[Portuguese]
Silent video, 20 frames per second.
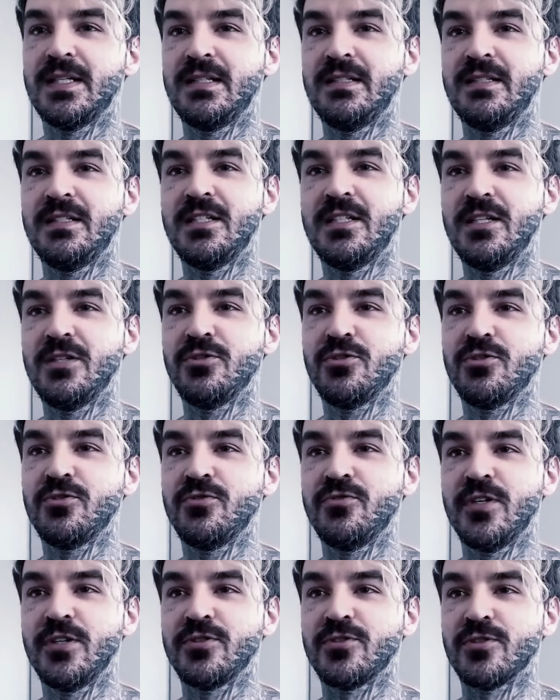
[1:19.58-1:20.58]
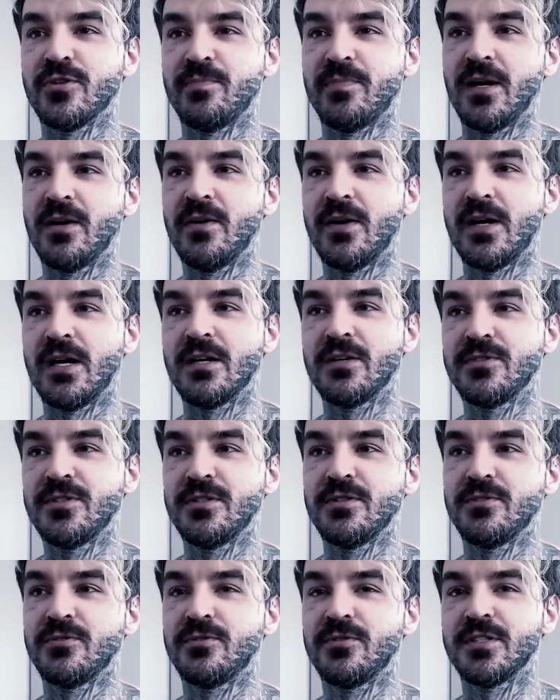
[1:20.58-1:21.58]
Desliga o chuveiro e só apaga a água,
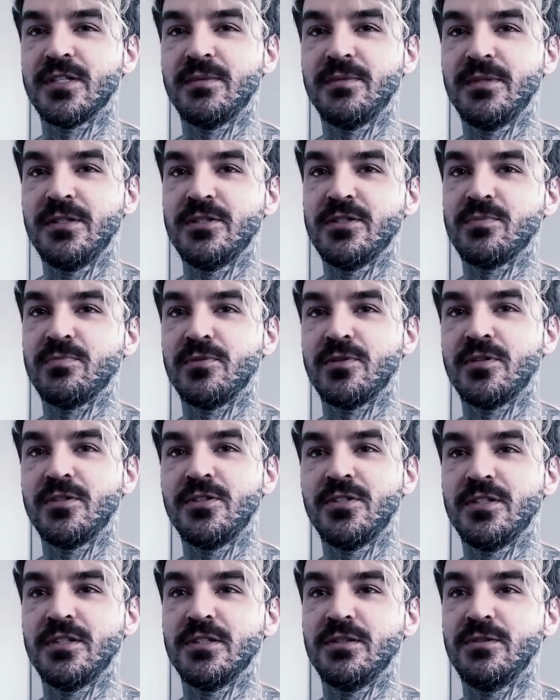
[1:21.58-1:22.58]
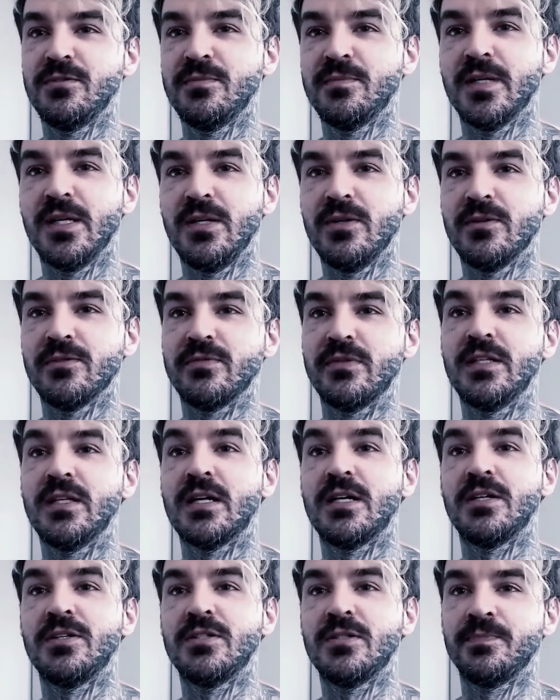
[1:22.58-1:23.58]
senão o orçamento explode de tanto banho, é
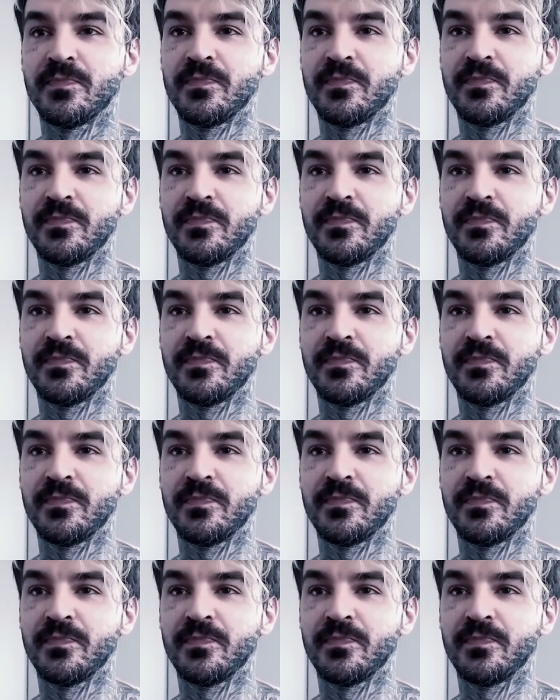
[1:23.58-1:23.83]
verdade.